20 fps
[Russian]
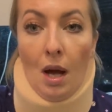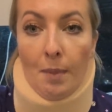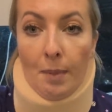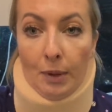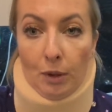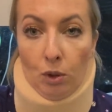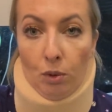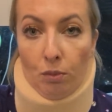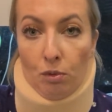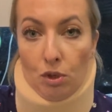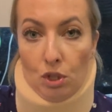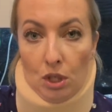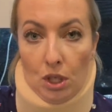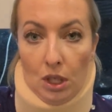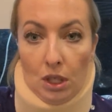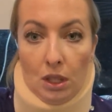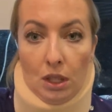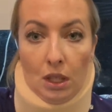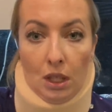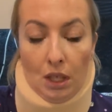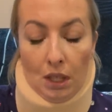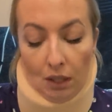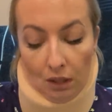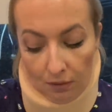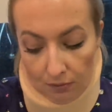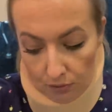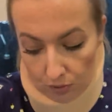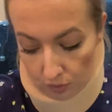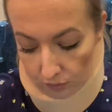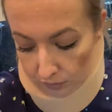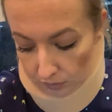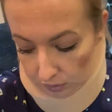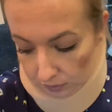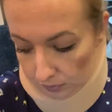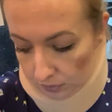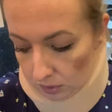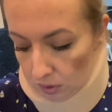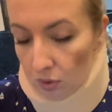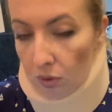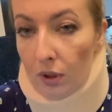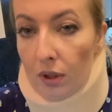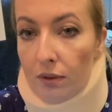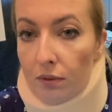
потом уже рентген и все-все-все.